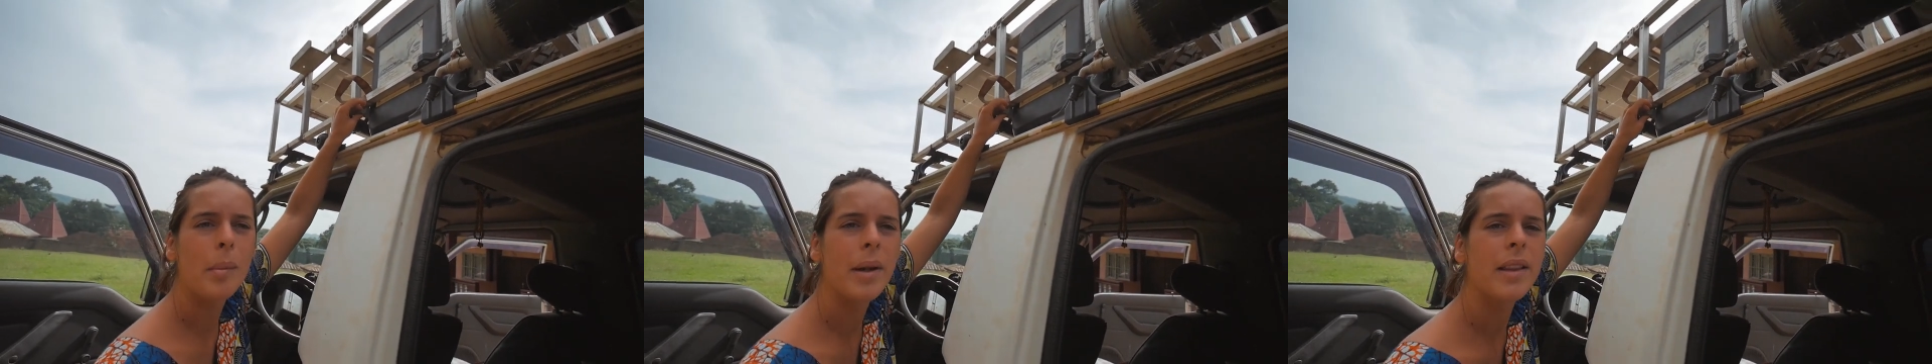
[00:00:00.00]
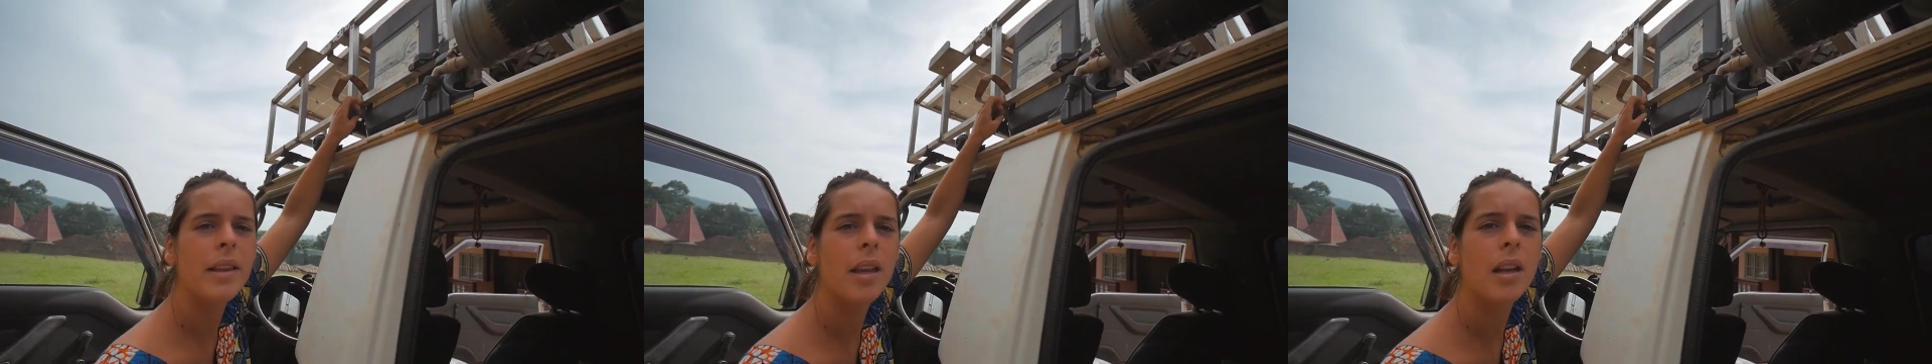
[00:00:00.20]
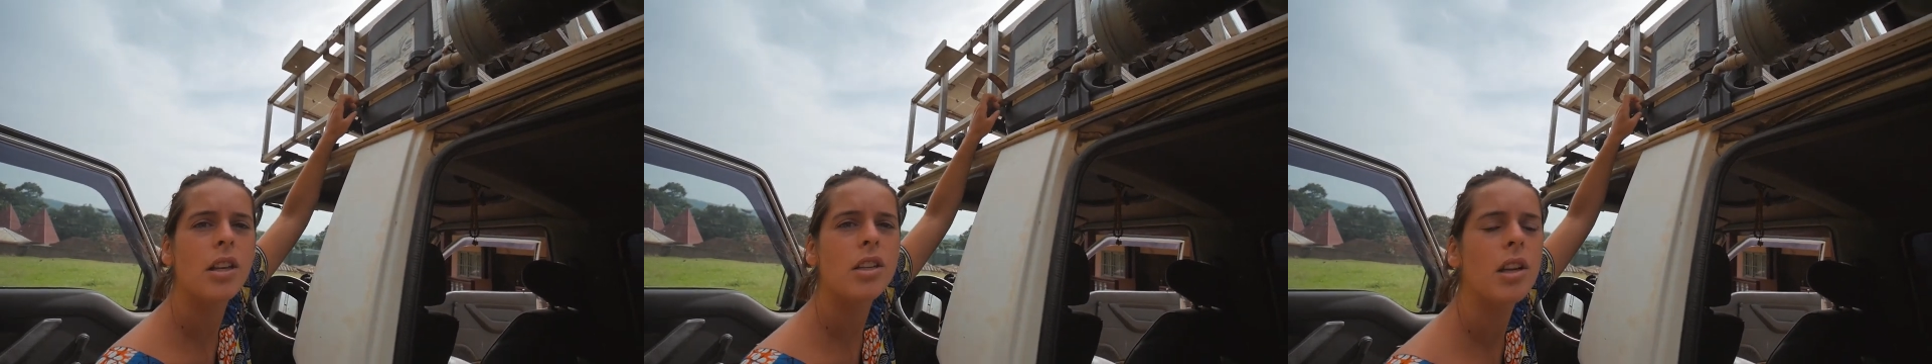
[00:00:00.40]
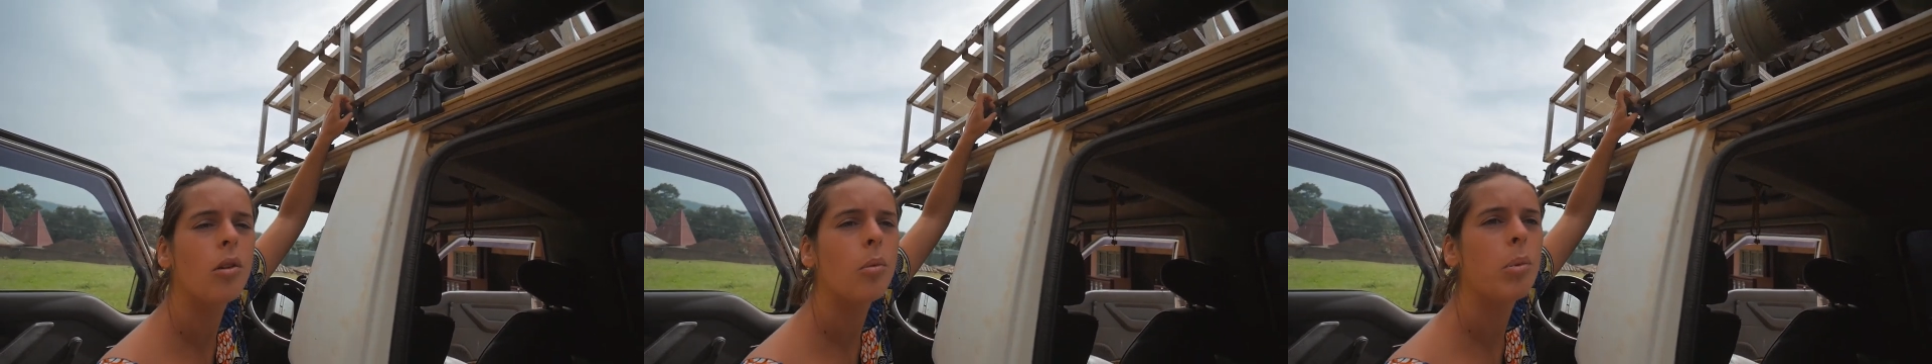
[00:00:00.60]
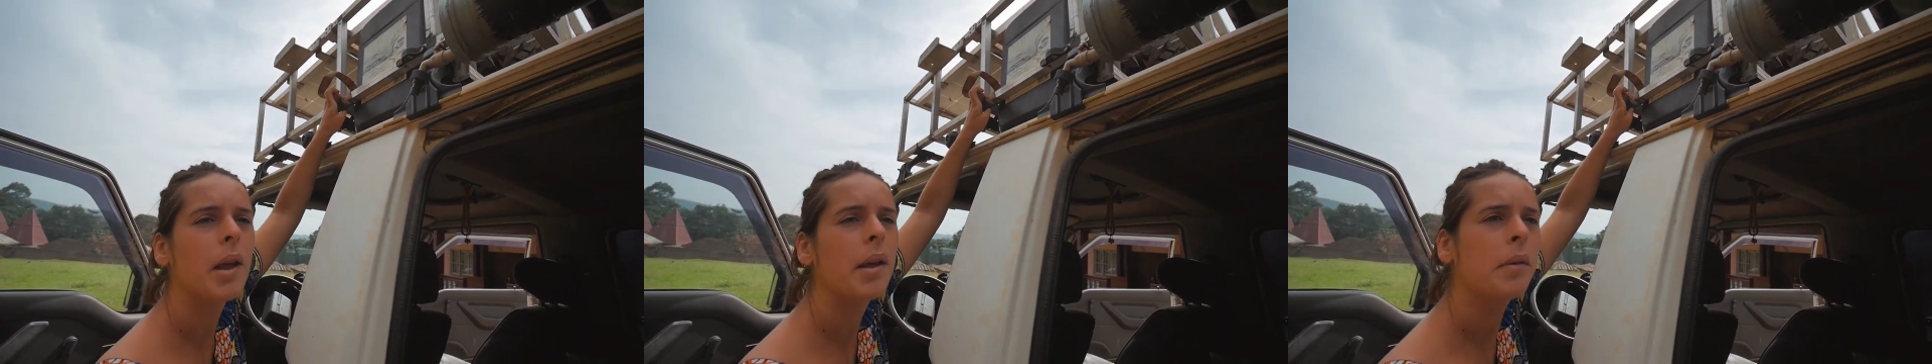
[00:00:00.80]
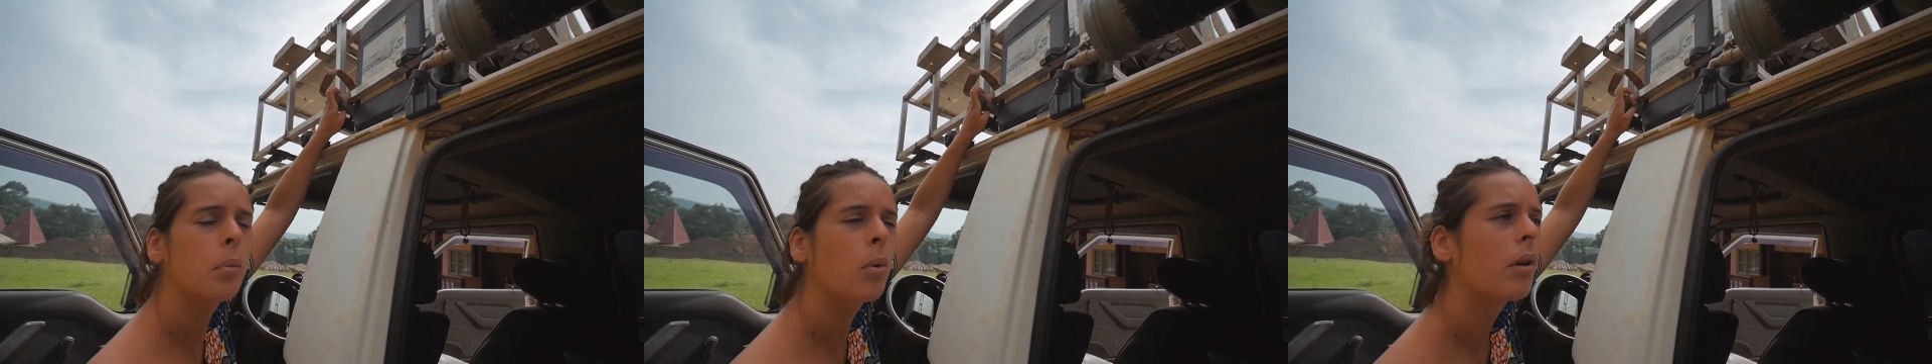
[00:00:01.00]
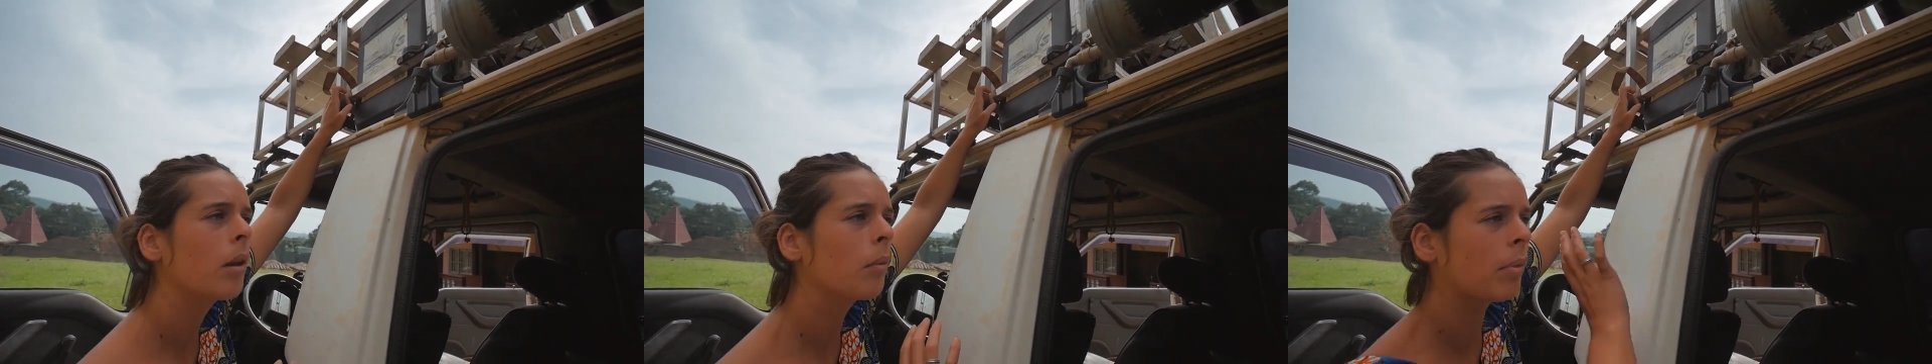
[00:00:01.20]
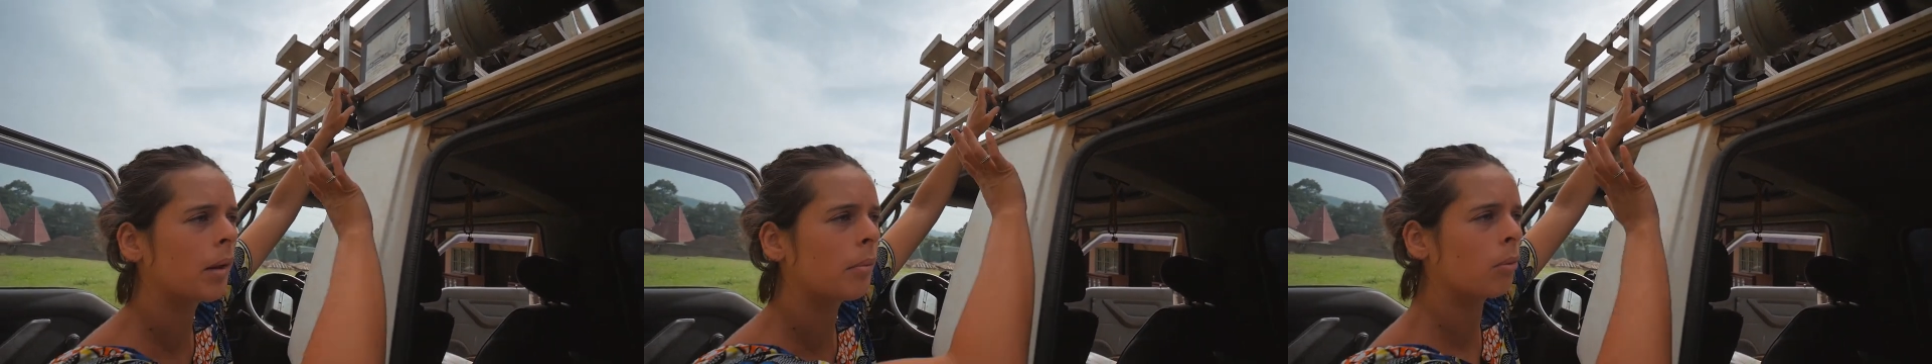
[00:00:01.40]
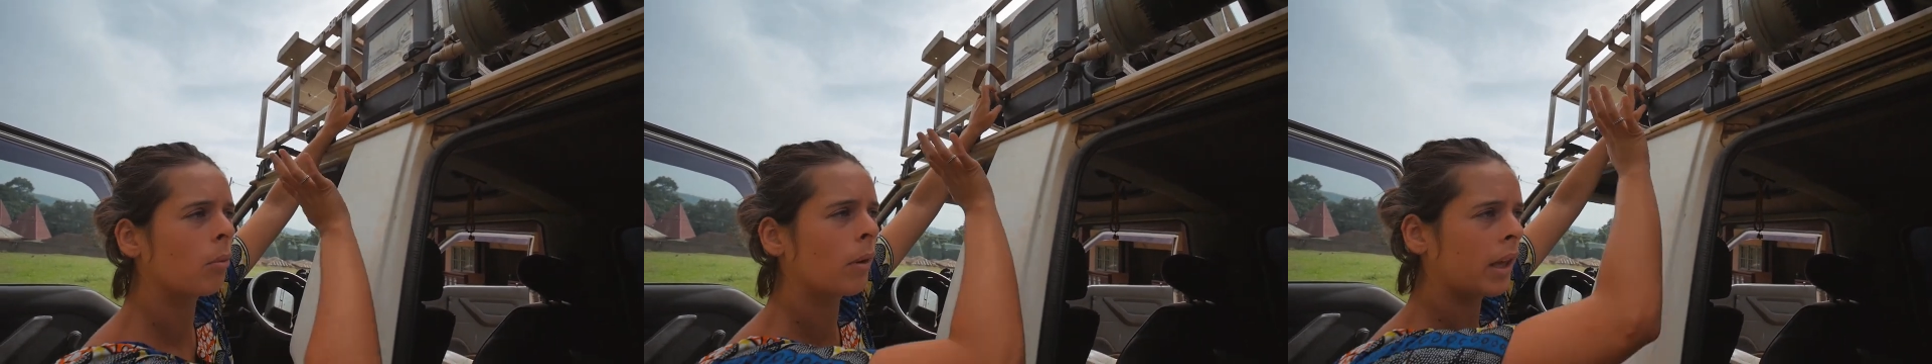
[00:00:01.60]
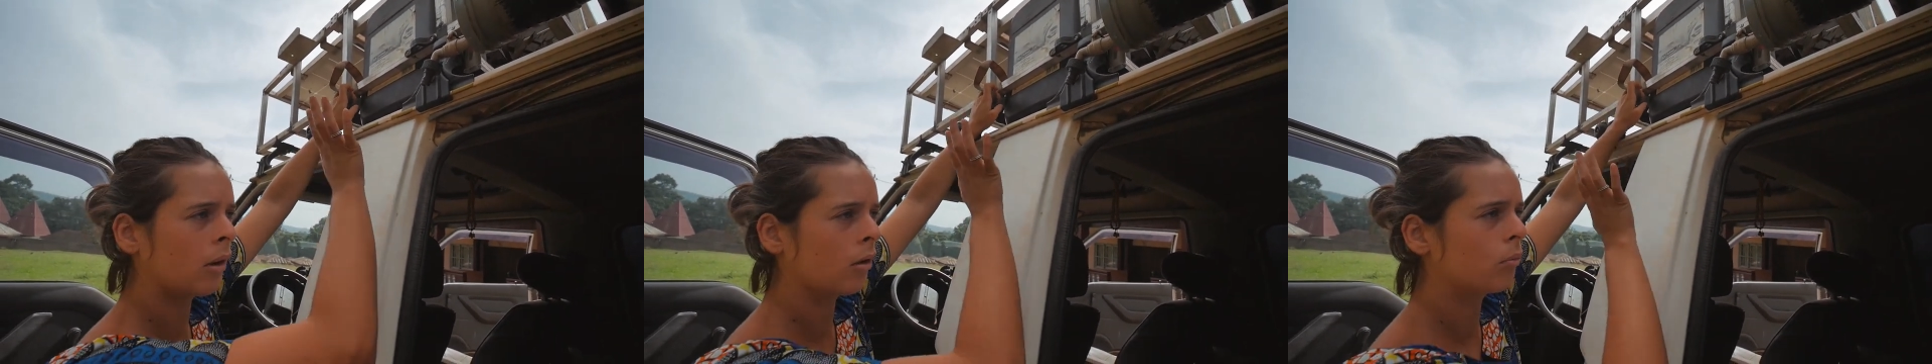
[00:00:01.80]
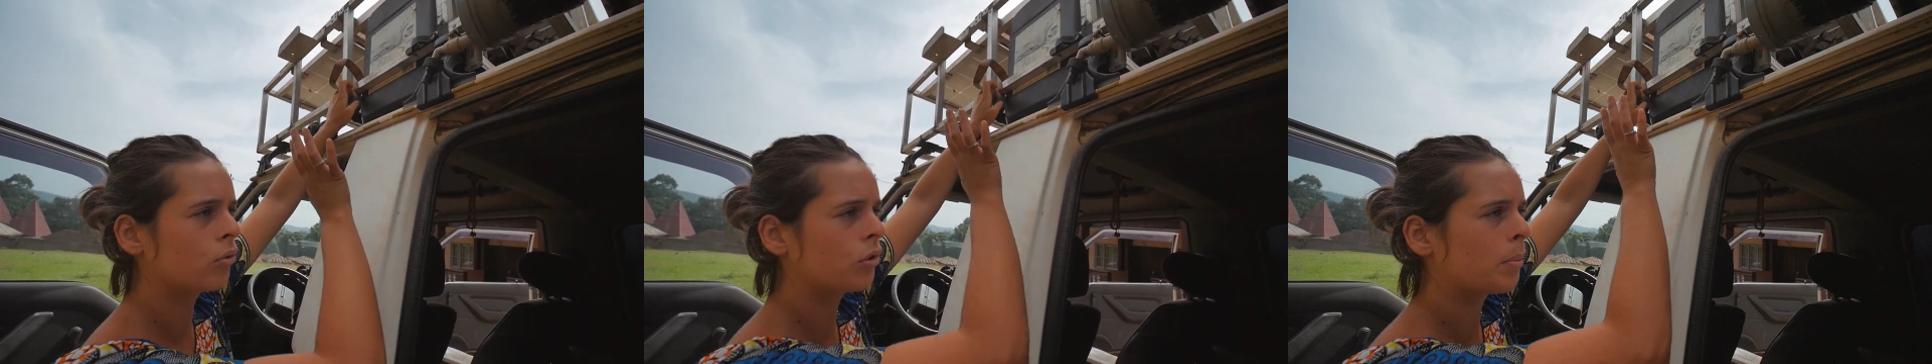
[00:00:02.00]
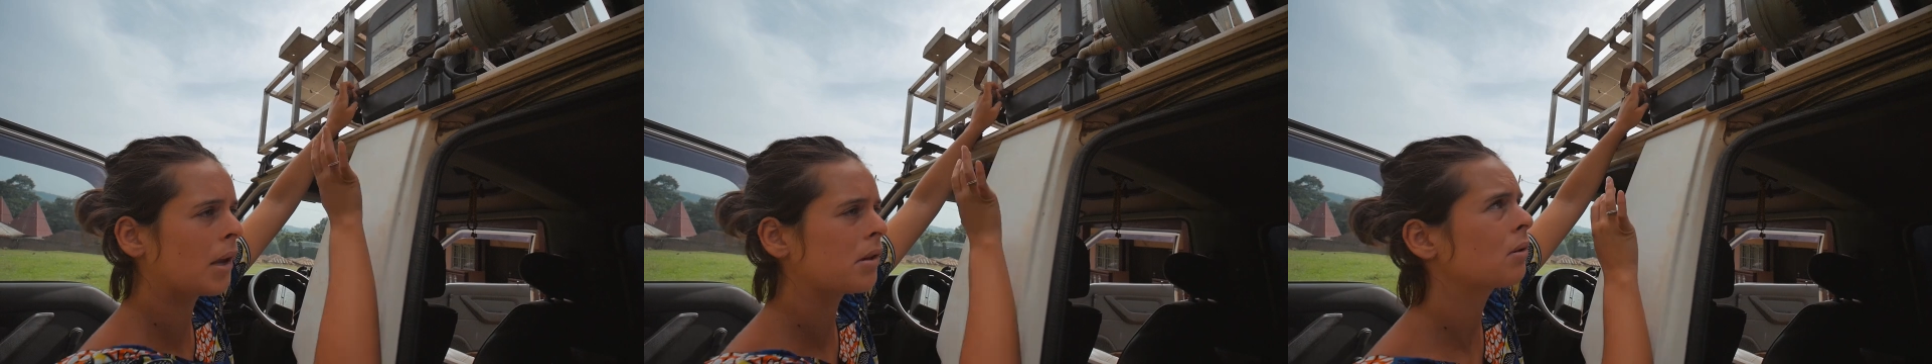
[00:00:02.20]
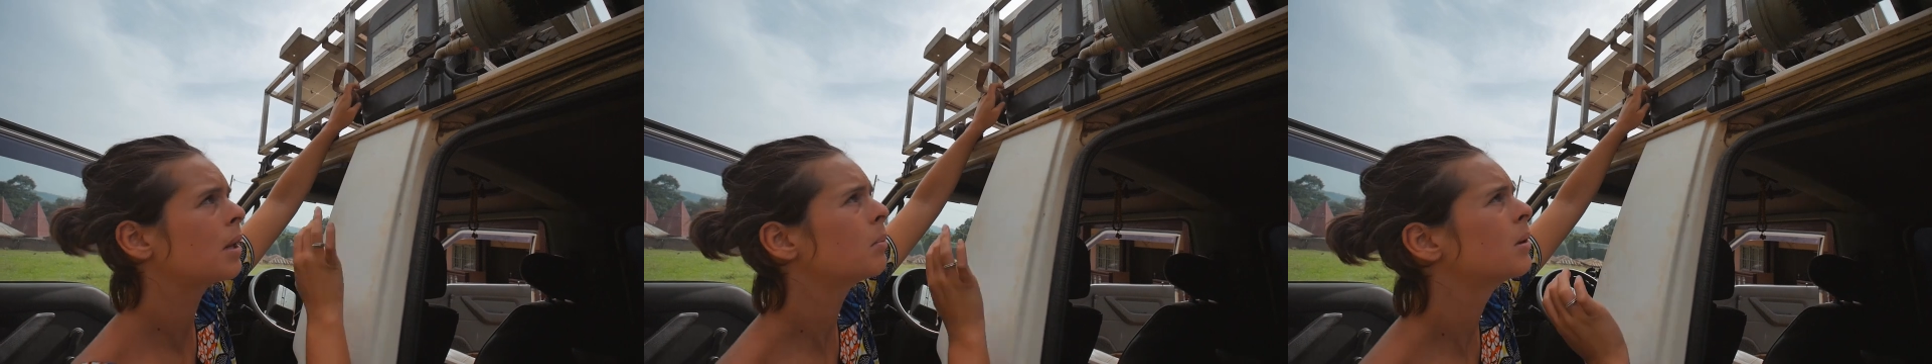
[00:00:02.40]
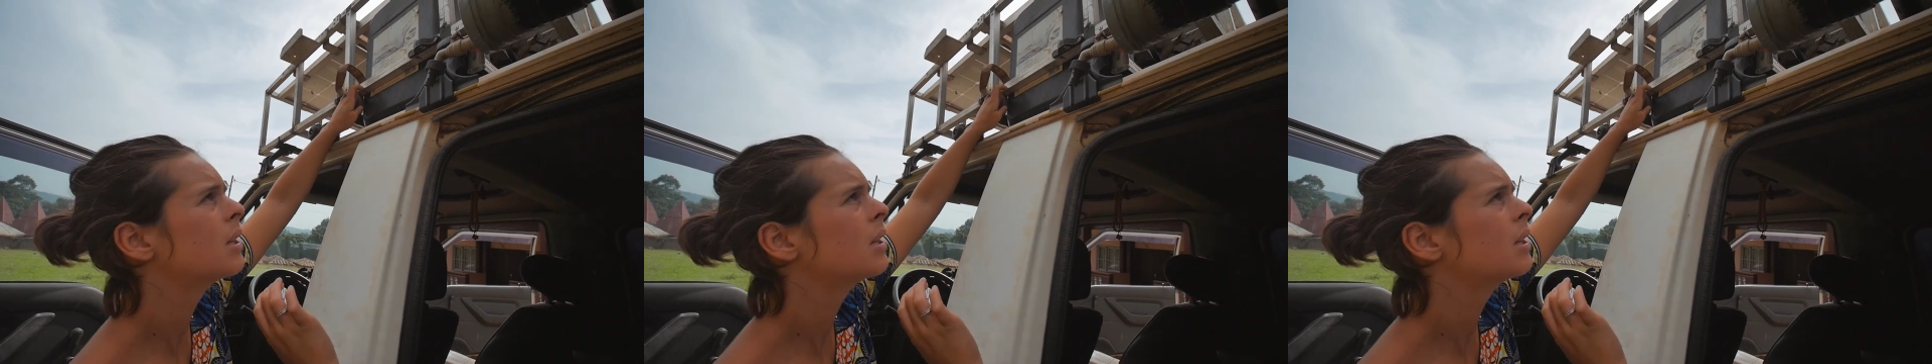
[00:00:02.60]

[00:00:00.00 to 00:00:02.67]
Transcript: maintenir l'échelle en place pour qu'elle ne bouge pas sur les